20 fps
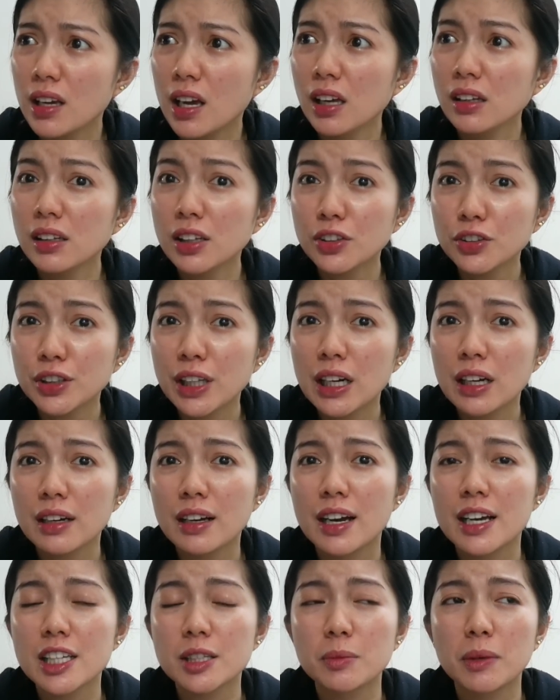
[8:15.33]
And ito
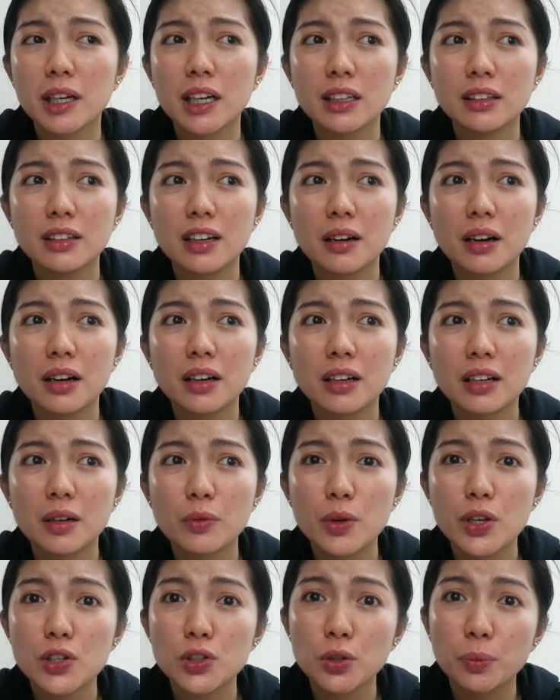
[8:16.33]
talaga is magandang
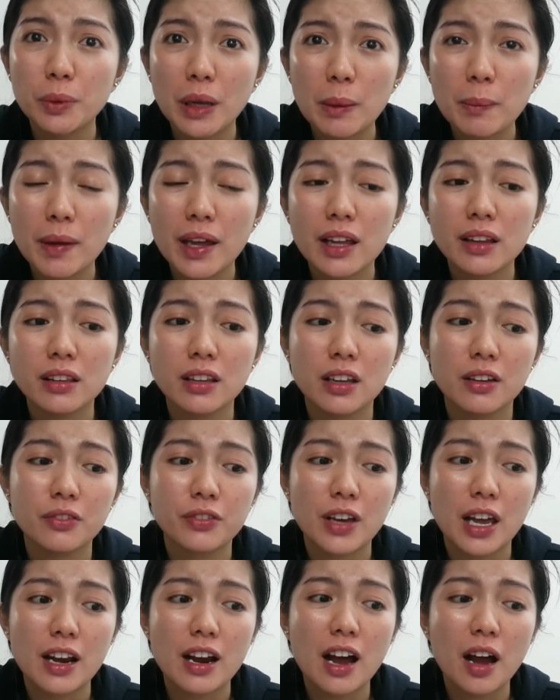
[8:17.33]
gawing supplement if
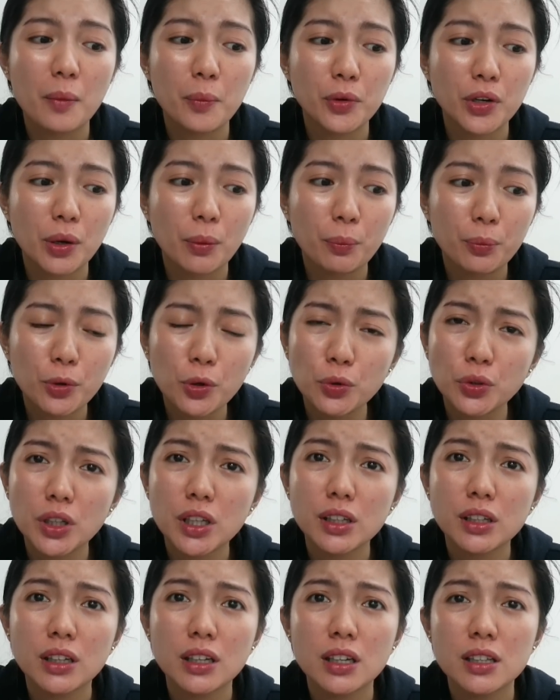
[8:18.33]
kailangan mo ng
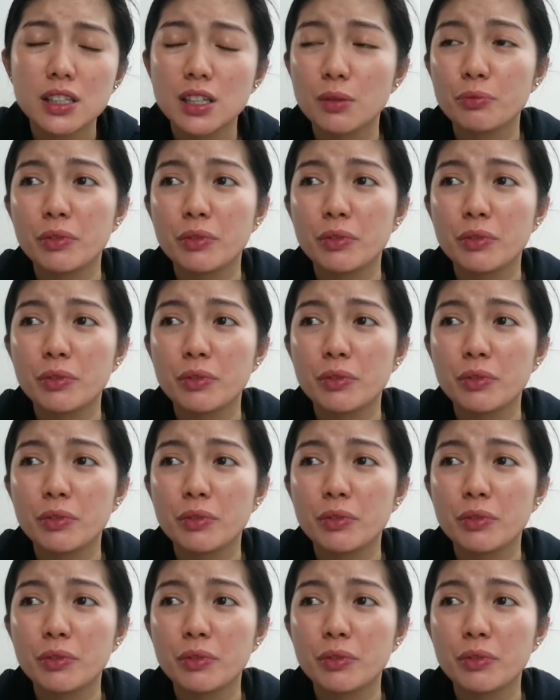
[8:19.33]
protein needs,